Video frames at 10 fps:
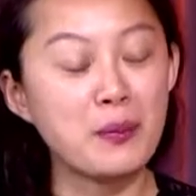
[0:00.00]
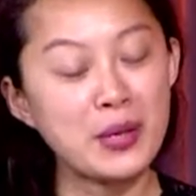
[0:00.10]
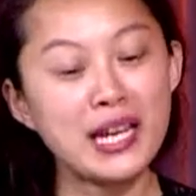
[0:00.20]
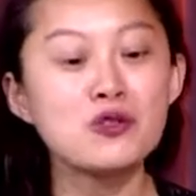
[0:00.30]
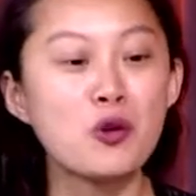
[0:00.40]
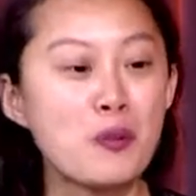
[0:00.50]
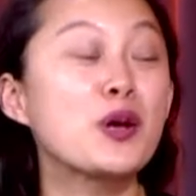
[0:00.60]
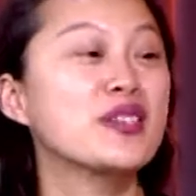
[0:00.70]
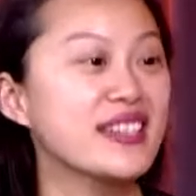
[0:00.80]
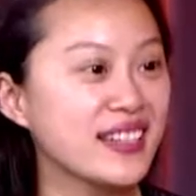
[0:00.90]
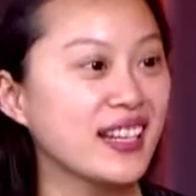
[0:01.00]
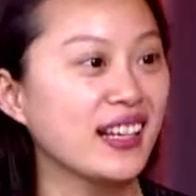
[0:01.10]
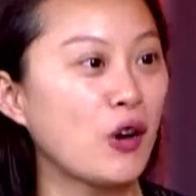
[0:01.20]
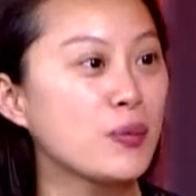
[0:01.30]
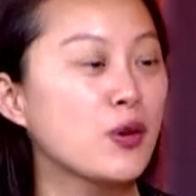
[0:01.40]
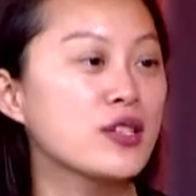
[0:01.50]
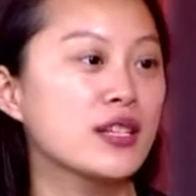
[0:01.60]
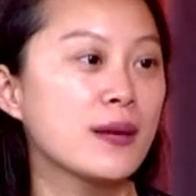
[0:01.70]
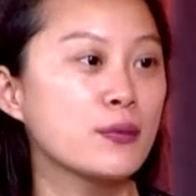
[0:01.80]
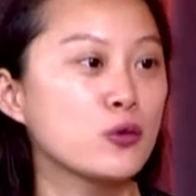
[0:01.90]
你可以说我没有经验啦，我没有经
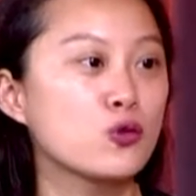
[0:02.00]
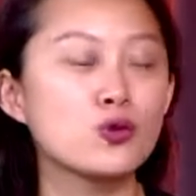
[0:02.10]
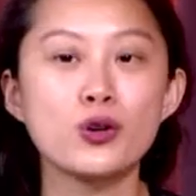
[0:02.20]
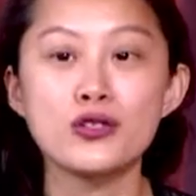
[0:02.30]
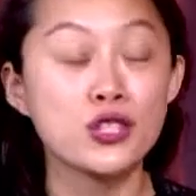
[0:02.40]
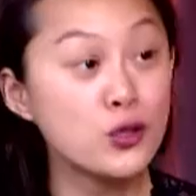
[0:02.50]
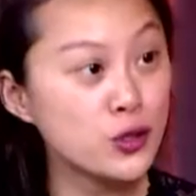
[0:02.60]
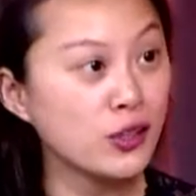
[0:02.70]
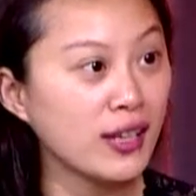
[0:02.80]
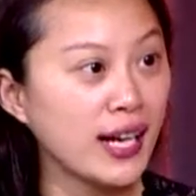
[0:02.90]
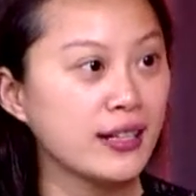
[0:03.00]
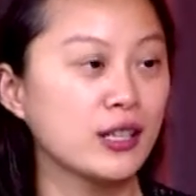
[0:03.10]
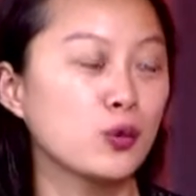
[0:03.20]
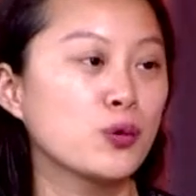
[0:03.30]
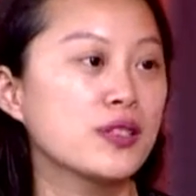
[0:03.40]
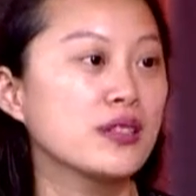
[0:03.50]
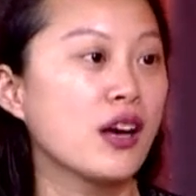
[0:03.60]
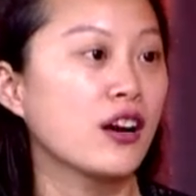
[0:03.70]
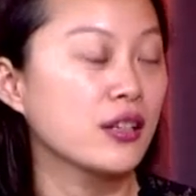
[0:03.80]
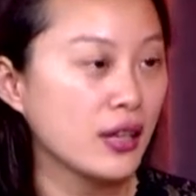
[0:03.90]
验，比如说 studio lighting 或是
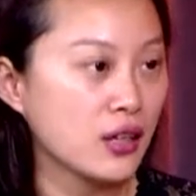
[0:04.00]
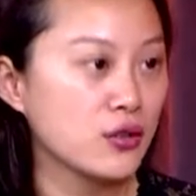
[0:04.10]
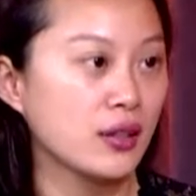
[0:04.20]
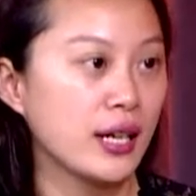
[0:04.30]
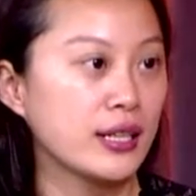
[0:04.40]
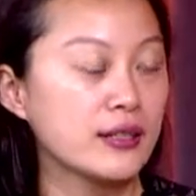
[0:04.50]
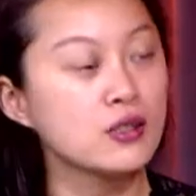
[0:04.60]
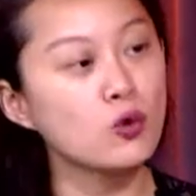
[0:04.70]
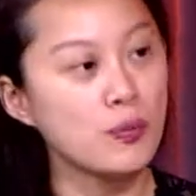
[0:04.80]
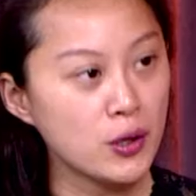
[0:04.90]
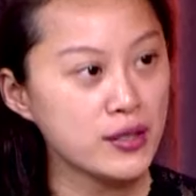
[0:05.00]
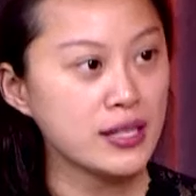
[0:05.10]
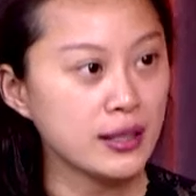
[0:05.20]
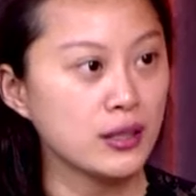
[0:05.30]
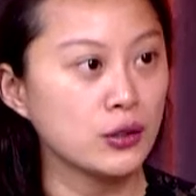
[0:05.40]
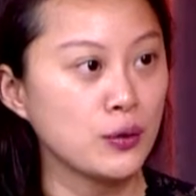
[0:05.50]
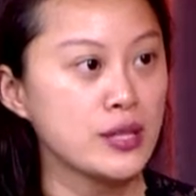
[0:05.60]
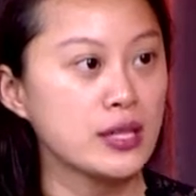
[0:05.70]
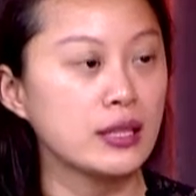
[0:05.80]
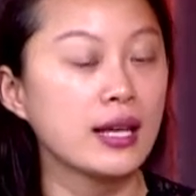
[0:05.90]
architectural lighting，这是我没有经验的东
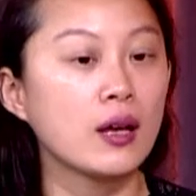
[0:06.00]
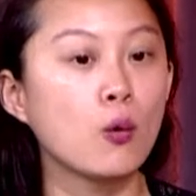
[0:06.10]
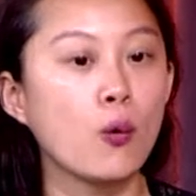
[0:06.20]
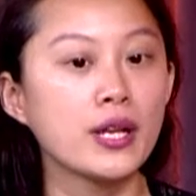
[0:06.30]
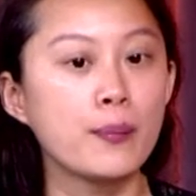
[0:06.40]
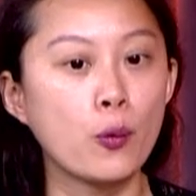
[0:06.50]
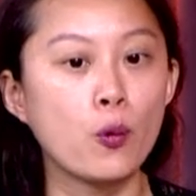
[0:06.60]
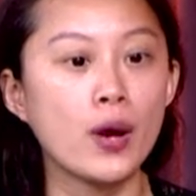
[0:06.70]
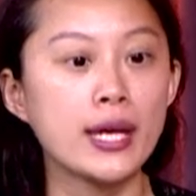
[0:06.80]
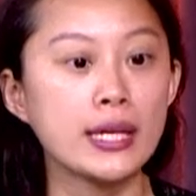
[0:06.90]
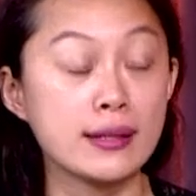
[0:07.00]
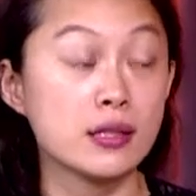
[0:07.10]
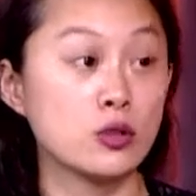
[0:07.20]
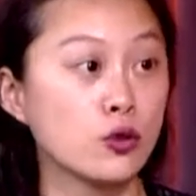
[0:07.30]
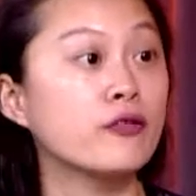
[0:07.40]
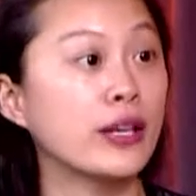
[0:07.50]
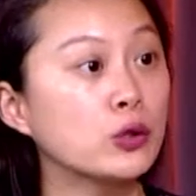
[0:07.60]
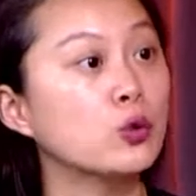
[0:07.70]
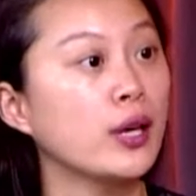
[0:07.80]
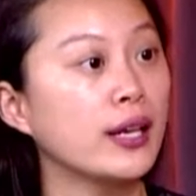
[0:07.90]
西。但我也不会因此就反
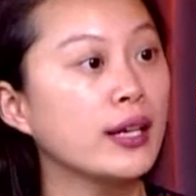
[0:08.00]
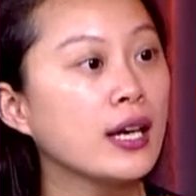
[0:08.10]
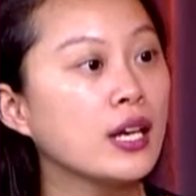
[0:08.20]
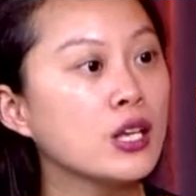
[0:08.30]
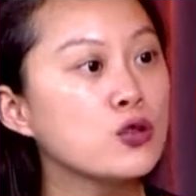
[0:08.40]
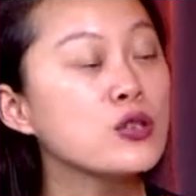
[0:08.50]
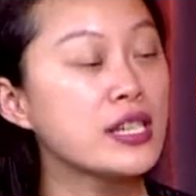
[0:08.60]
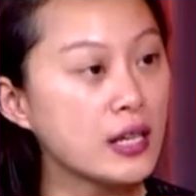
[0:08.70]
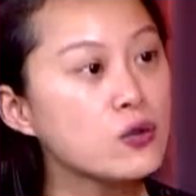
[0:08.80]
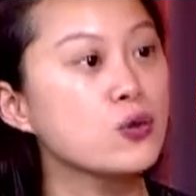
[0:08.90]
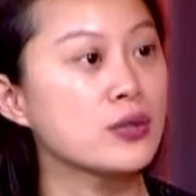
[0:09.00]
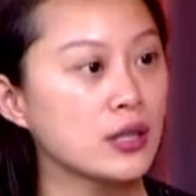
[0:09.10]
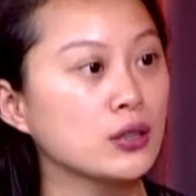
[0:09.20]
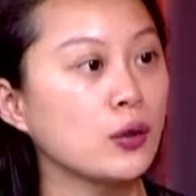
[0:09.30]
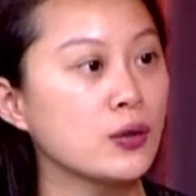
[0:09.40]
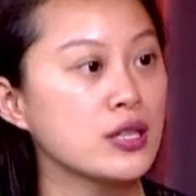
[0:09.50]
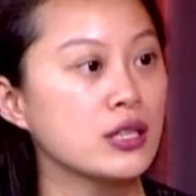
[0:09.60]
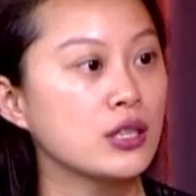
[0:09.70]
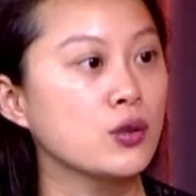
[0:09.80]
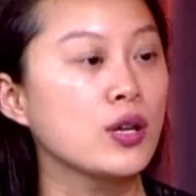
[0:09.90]
对去接触这个东
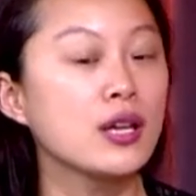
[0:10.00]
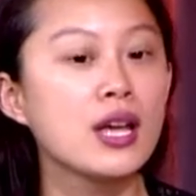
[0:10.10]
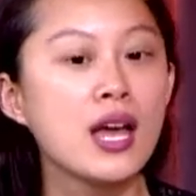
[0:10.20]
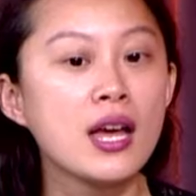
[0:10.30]
西，因为